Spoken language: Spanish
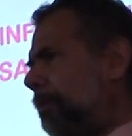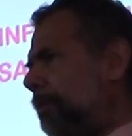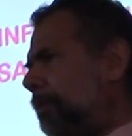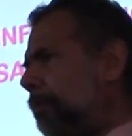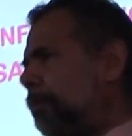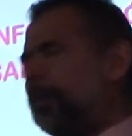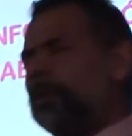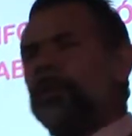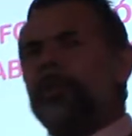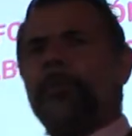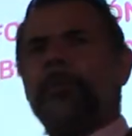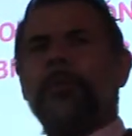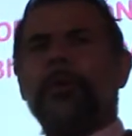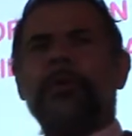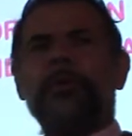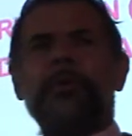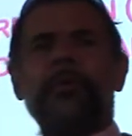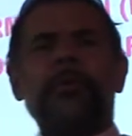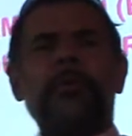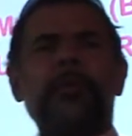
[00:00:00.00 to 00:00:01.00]
Cuando
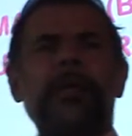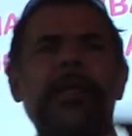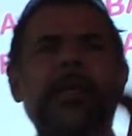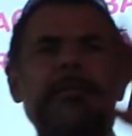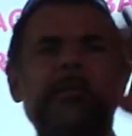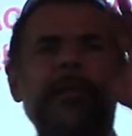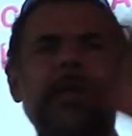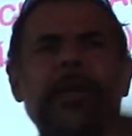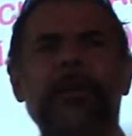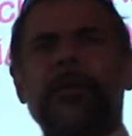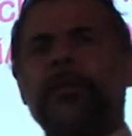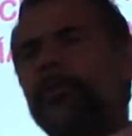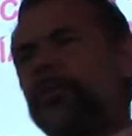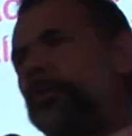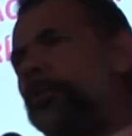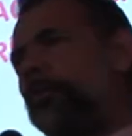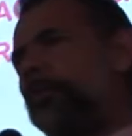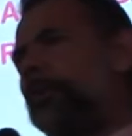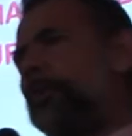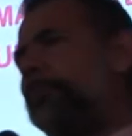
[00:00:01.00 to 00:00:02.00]
vos googleas algo,
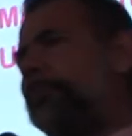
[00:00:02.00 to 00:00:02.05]
todo lo que